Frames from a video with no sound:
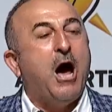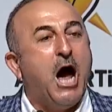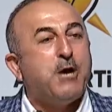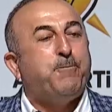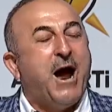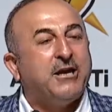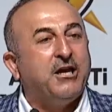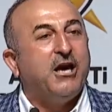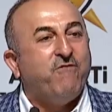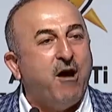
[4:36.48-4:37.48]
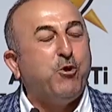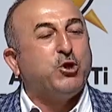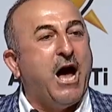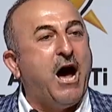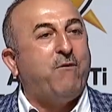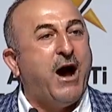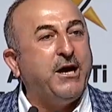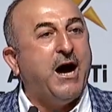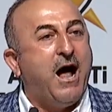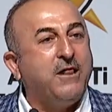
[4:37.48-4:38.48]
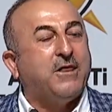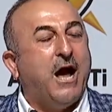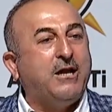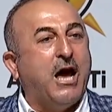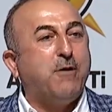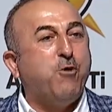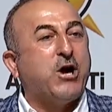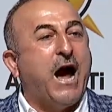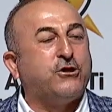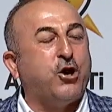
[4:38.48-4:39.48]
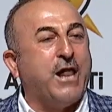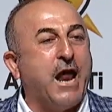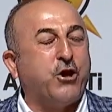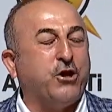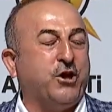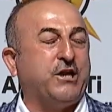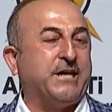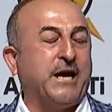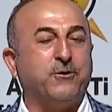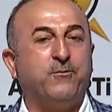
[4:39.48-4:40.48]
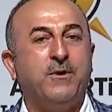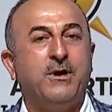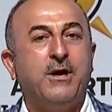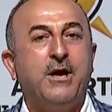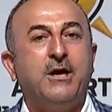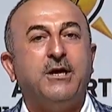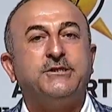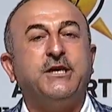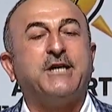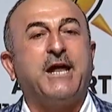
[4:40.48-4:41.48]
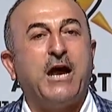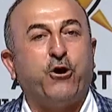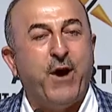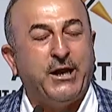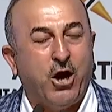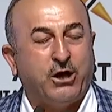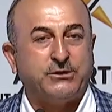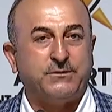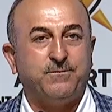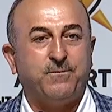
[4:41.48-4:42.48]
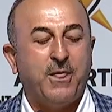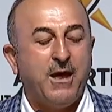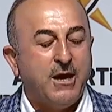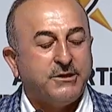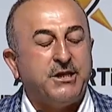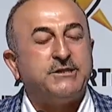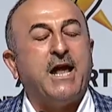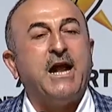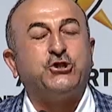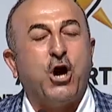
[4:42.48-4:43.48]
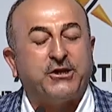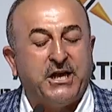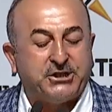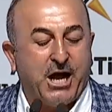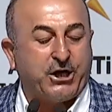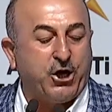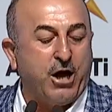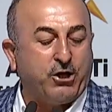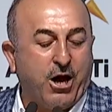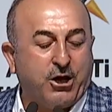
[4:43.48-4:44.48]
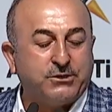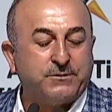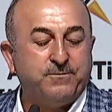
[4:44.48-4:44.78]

AK Parti'yi ve bu davayı Antalya'yı bu kadrolar götürecek. Sizlere güveniyoruz. Sizlere çok teşekkür ediyoruz.